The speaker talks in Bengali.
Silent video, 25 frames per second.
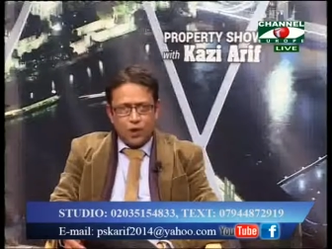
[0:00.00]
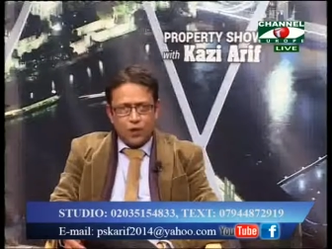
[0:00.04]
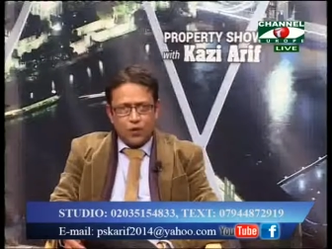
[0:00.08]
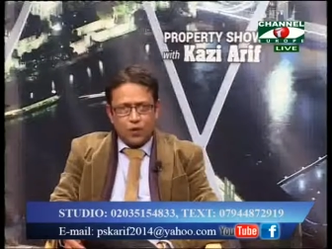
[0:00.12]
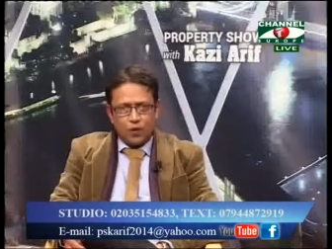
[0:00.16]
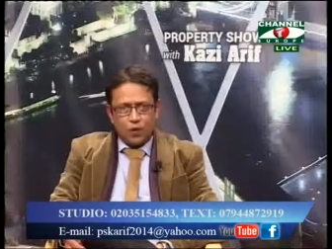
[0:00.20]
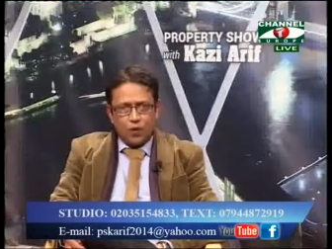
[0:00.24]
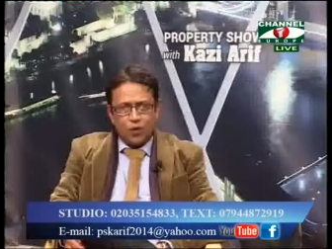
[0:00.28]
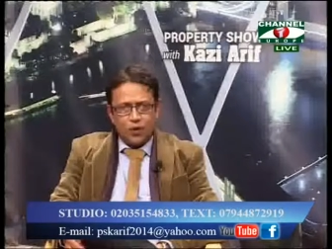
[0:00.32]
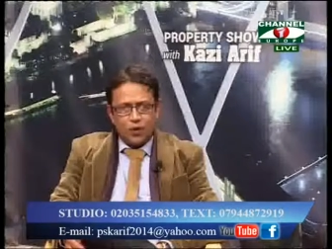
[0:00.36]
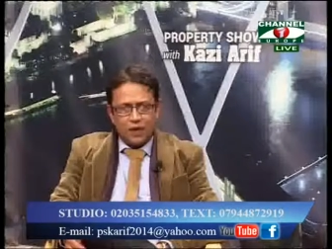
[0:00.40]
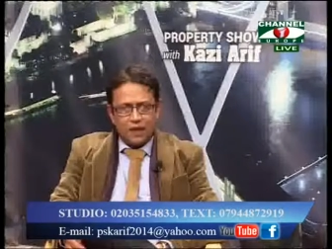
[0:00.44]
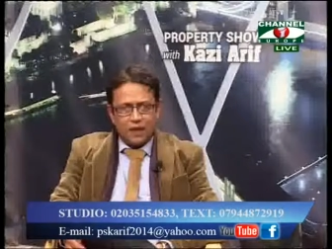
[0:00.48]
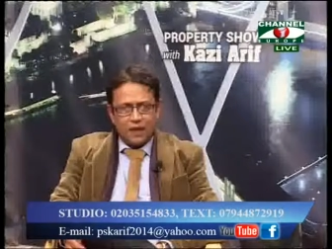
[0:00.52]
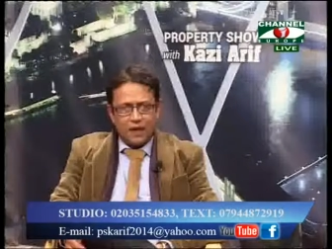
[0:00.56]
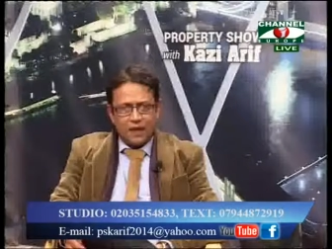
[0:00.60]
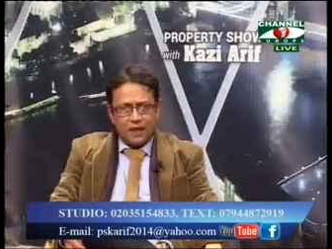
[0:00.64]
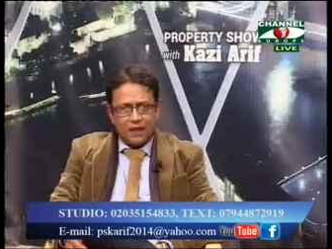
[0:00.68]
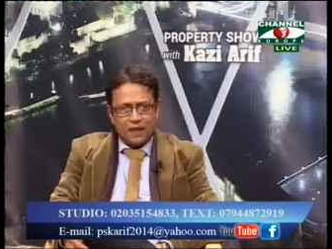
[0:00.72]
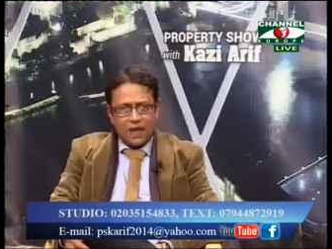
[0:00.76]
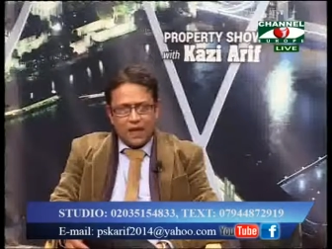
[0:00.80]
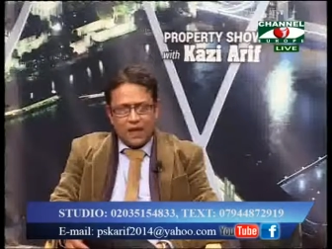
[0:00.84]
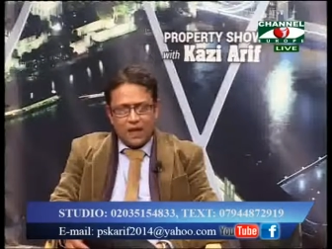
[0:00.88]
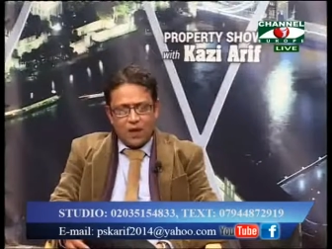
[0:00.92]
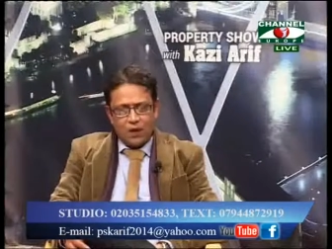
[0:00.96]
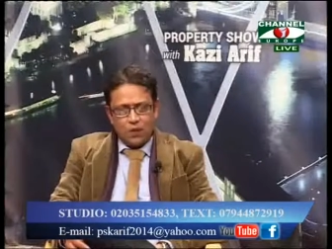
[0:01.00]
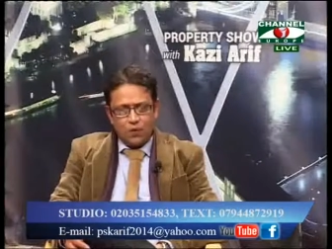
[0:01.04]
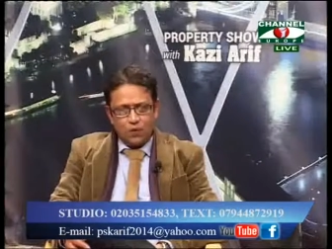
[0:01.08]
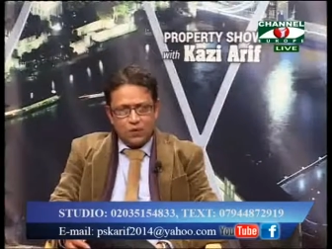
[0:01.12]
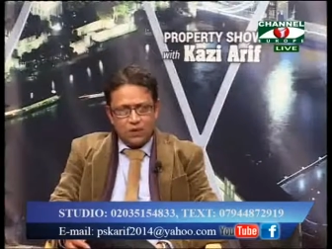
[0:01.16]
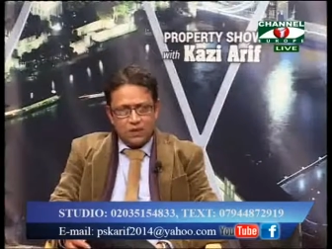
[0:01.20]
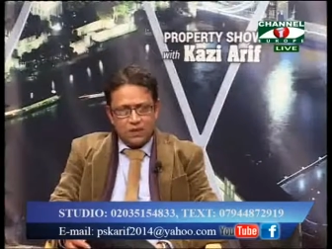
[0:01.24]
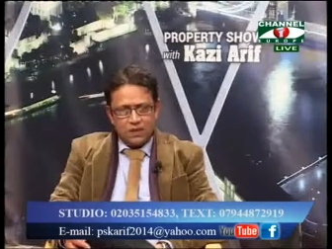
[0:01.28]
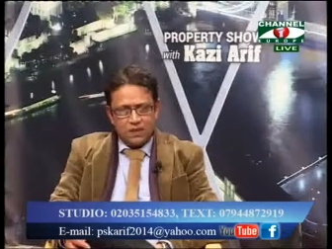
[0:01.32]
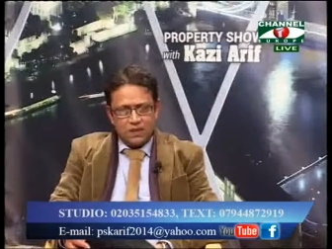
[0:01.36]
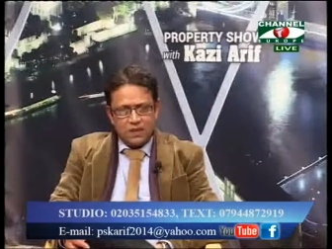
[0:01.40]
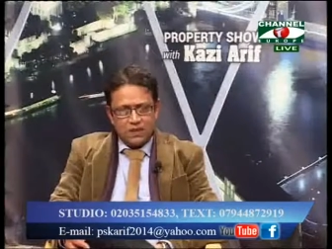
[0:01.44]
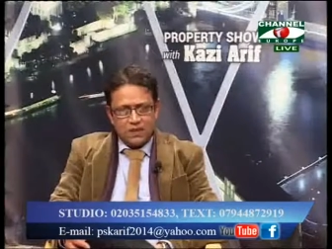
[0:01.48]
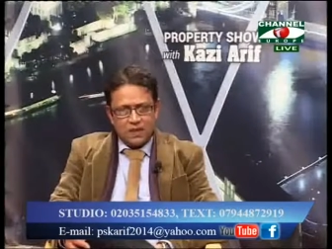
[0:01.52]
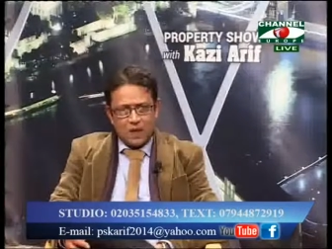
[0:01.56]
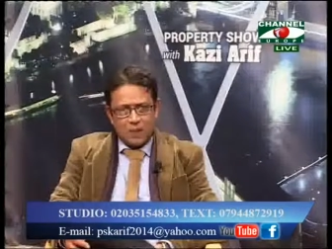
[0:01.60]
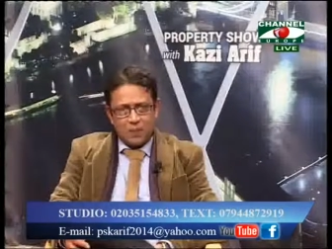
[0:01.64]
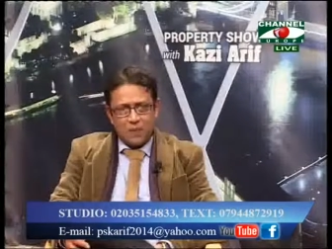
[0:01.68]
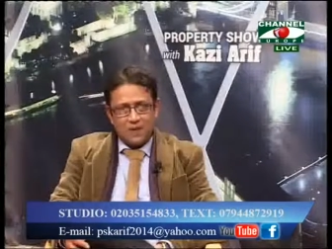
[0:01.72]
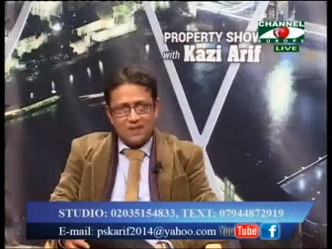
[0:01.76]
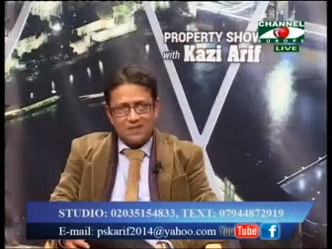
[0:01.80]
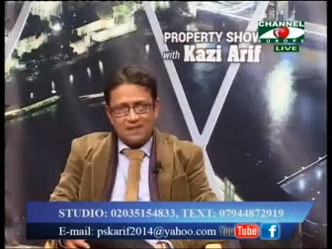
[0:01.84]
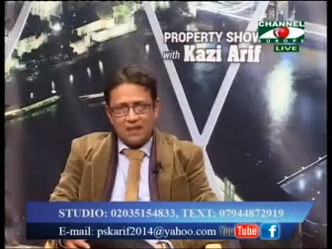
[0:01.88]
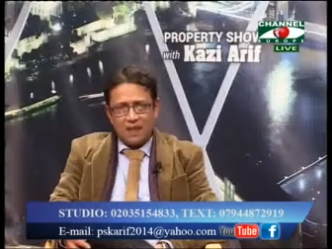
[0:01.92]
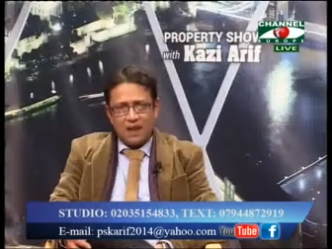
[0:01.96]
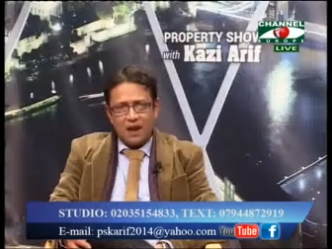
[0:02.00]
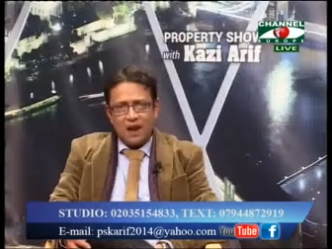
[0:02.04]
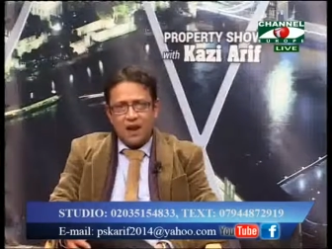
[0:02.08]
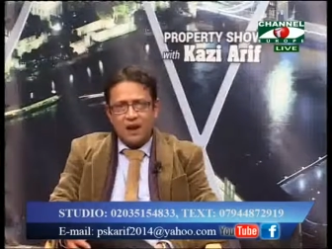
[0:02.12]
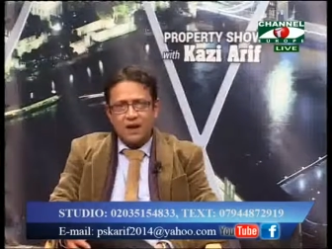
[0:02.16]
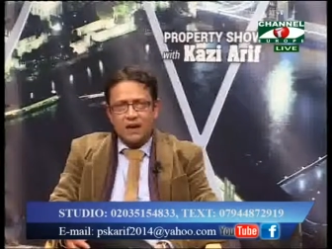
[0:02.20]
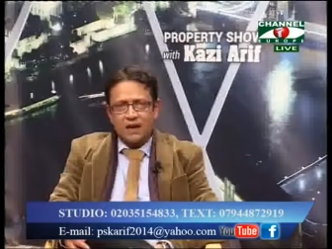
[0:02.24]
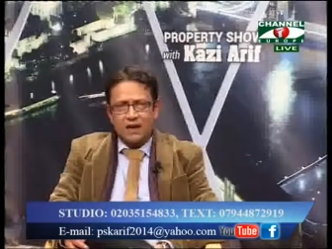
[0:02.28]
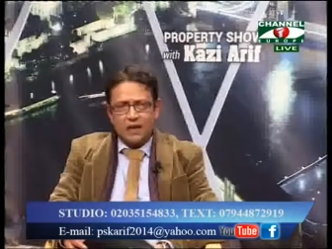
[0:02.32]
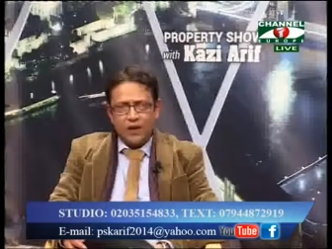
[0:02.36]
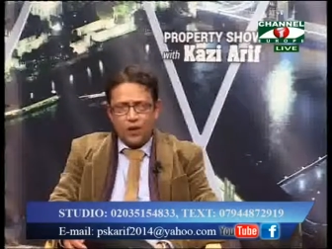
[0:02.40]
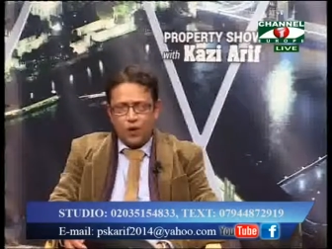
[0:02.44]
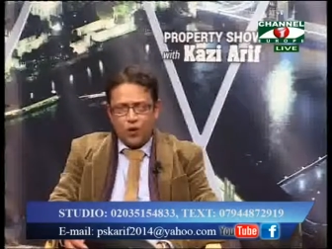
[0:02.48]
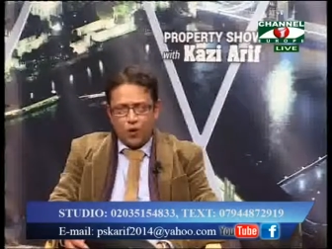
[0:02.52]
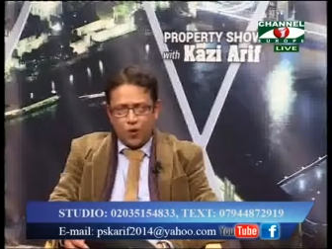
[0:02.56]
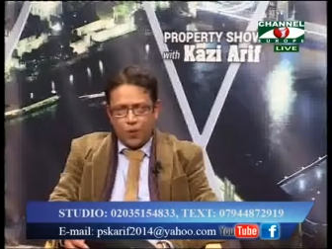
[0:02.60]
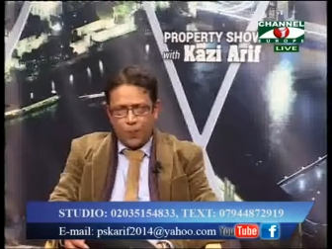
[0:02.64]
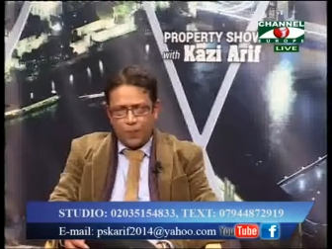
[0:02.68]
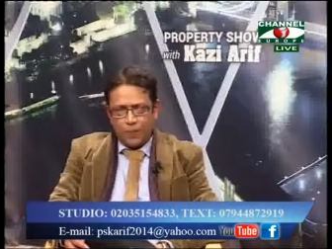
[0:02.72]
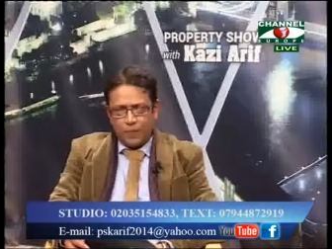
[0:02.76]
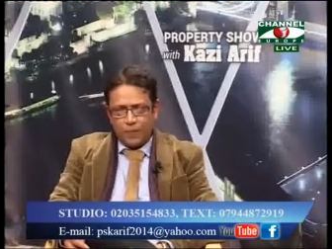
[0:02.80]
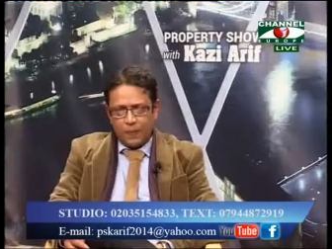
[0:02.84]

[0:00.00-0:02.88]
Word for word: তখন এখানে দেখা হচ্ছে যে আপনার স্যালারিটা কীরকম